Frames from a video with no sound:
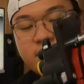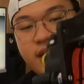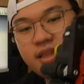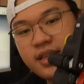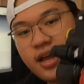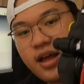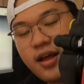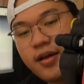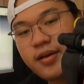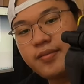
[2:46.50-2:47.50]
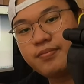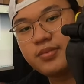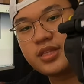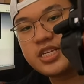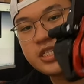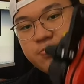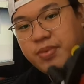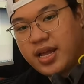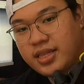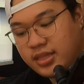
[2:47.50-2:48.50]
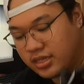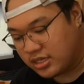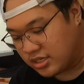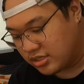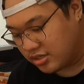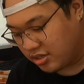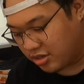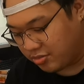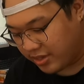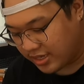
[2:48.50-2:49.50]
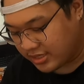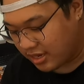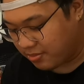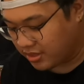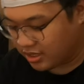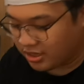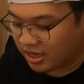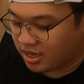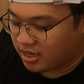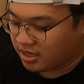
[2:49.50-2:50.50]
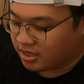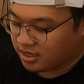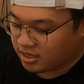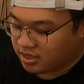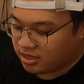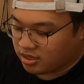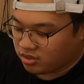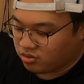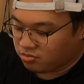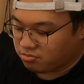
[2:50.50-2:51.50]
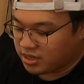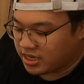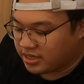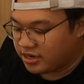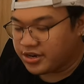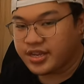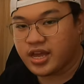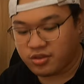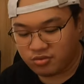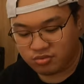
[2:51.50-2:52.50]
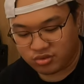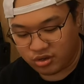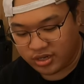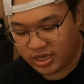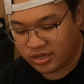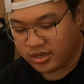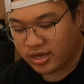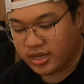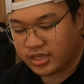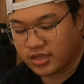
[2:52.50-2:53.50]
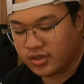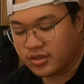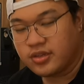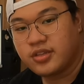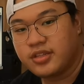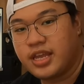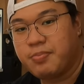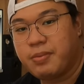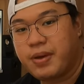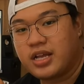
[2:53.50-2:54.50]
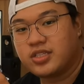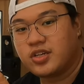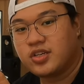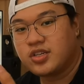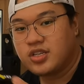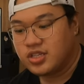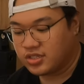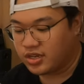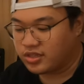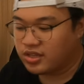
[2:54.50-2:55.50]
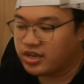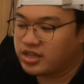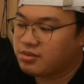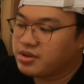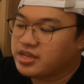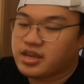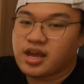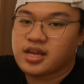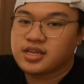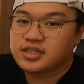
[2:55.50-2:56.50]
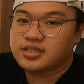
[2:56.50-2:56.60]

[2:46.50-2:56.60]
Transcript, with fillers: one set ng disc pad. So may kasama din na yung bleeder niya, yung tornilyo niya rito ay papasok. So ito lang yung laman niya.